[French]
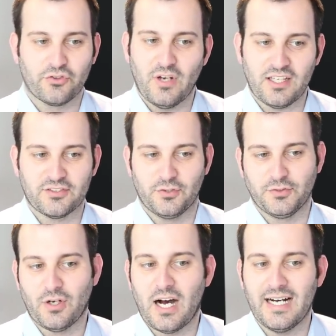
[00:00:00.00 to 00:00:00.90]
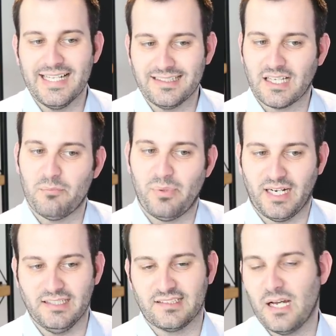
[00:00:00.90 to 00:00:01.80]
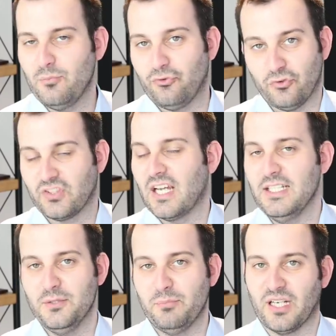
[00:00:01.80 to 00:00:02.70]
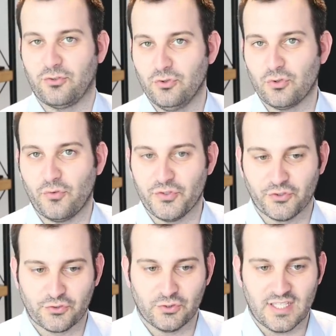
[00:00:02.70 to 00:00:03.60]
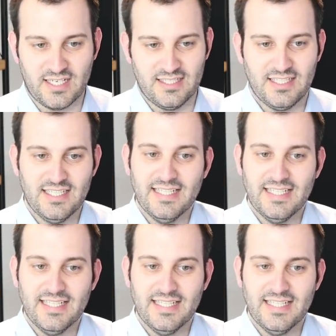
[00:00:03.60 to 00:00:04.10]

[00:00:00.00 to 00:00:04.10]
Cela se fera étape par étape jusqu'à une perte de confiance totale.